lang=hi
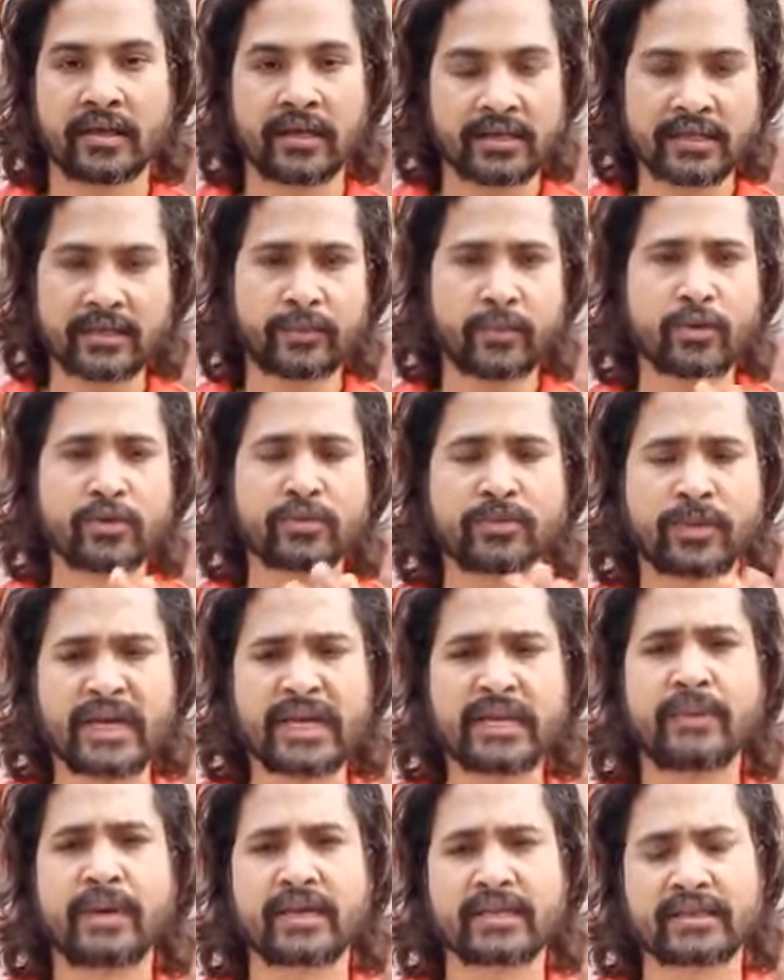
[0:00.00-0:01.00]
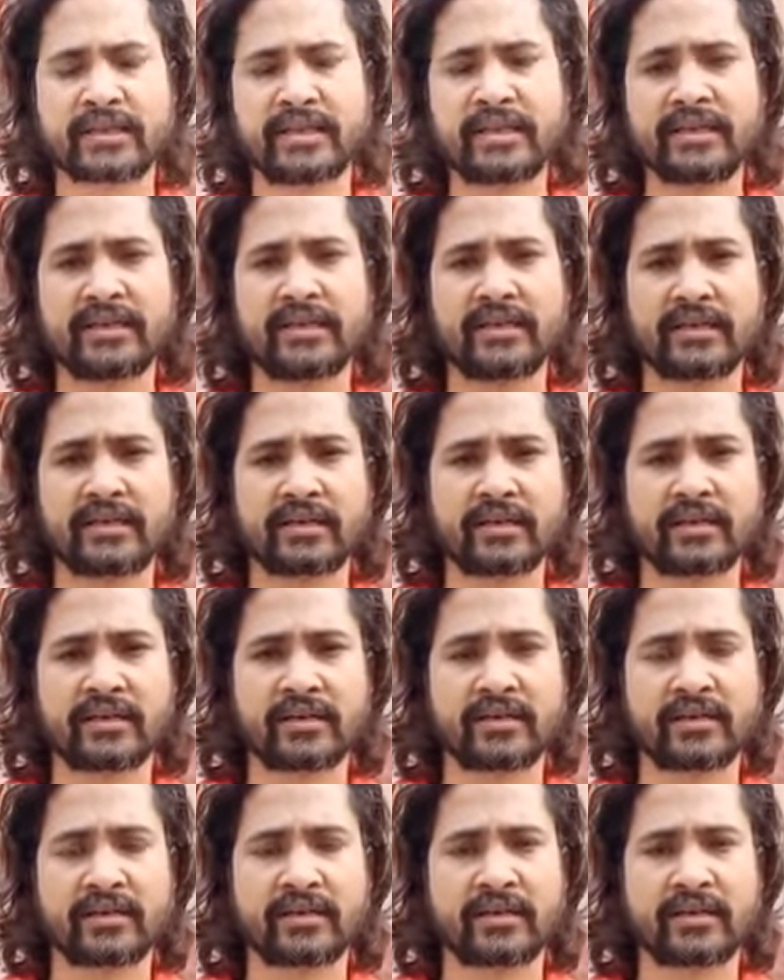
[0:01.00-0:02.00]
ये बहुत बड़ी बात नहीं है
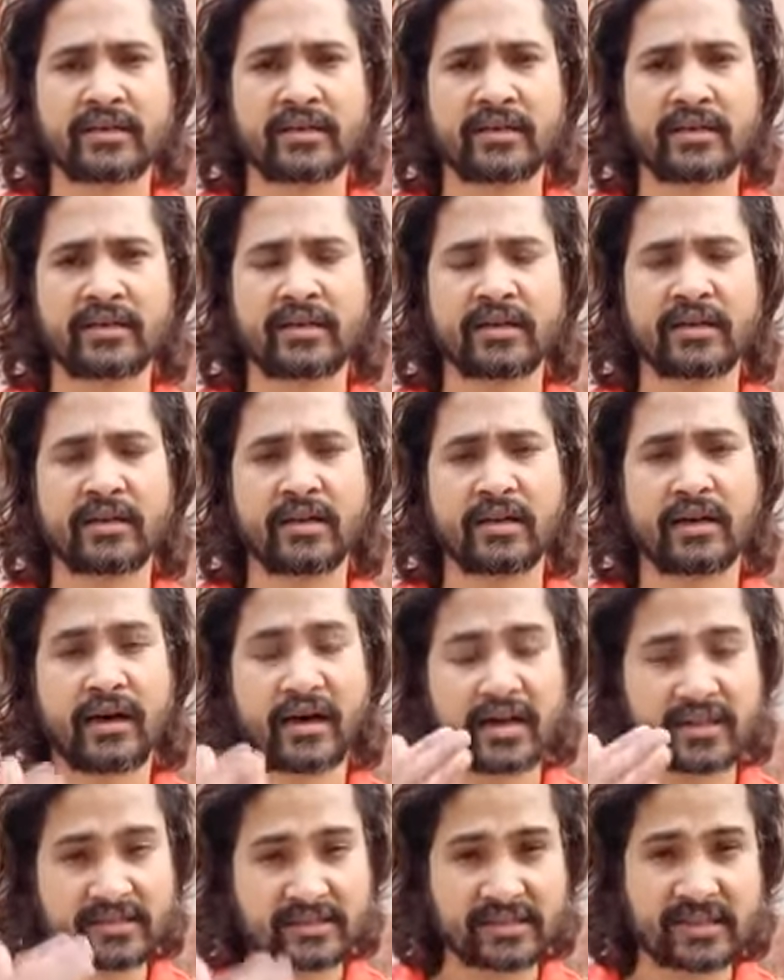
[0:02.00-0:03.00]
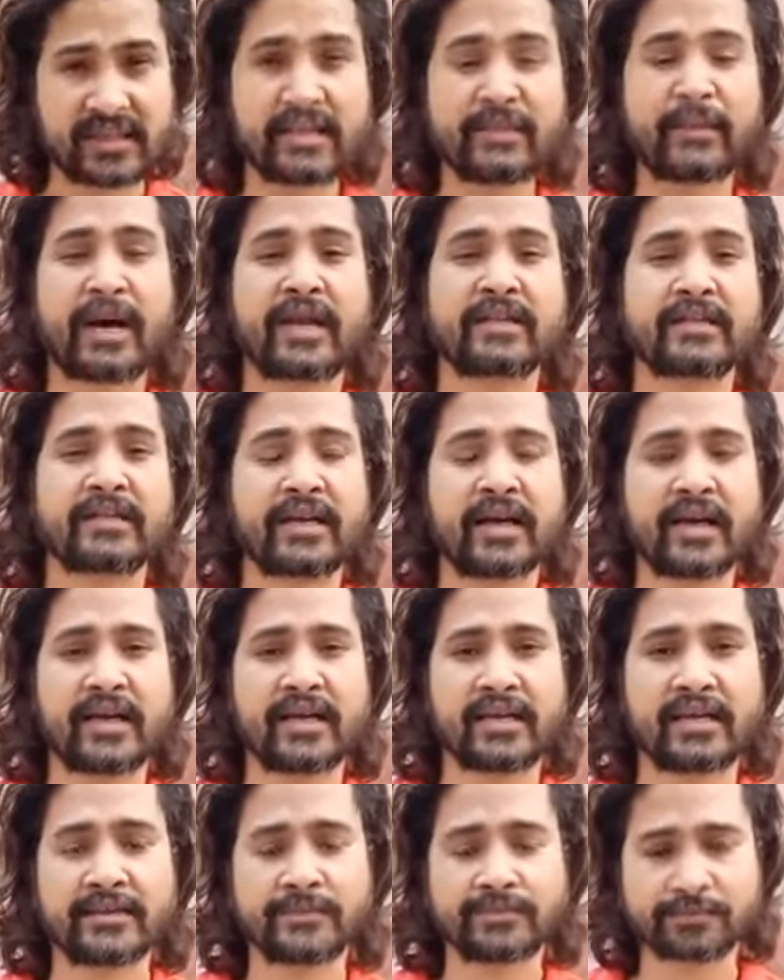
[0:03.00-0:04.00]
असली बात क्या
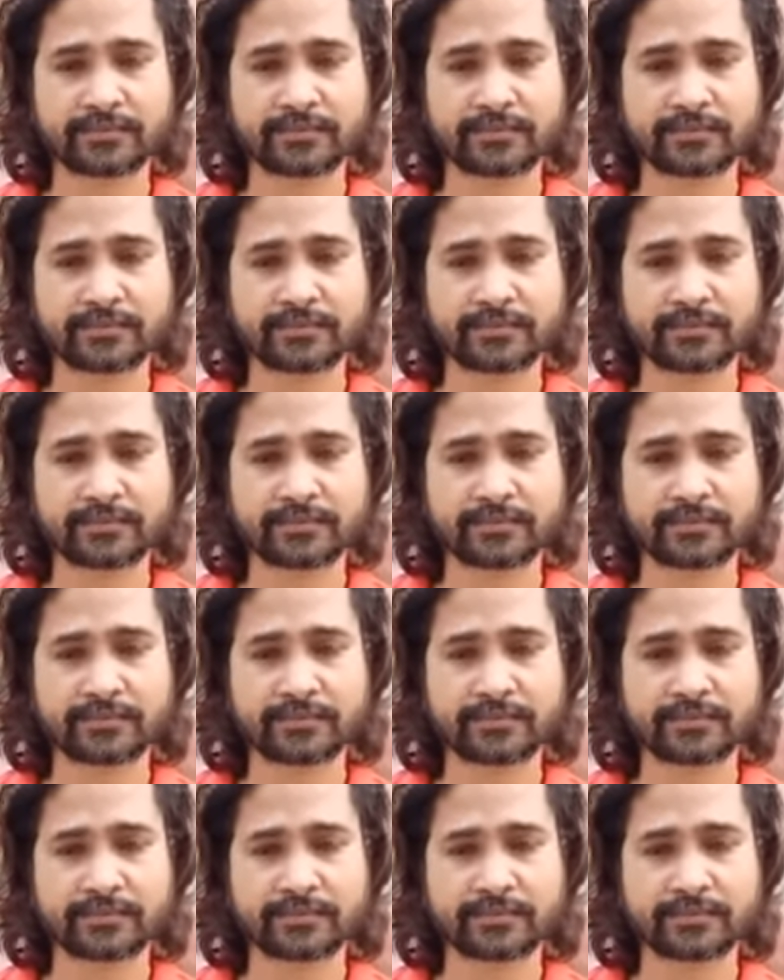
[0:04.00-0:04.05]
है